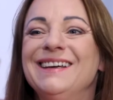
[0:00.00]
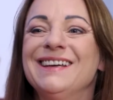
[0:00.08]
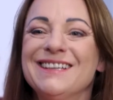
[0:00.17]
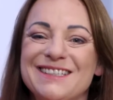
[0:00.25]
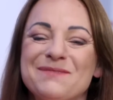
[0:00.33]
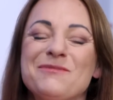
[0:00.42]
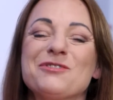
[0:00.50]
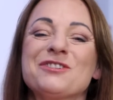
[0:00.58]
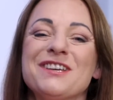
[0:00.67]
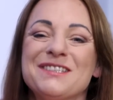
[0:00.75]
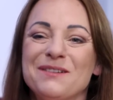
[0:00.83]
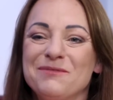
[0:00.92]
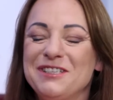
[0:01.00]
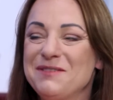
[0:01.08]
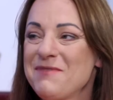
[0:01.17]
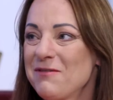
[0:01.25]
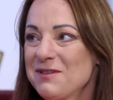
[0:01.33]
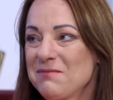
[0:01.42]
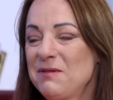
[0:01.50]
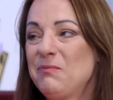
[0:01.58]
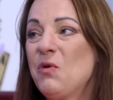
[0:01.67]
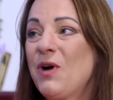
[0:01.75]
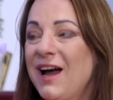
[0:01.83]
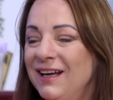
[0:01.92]
Jest, można zrobić śmiało sobie
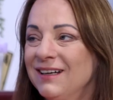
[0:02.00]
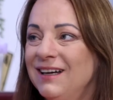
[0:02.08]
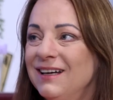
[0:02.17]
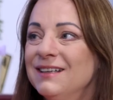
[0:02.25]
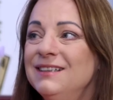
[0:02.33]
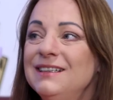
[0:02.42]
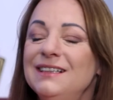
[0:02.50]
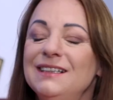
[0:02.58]
pukankę e,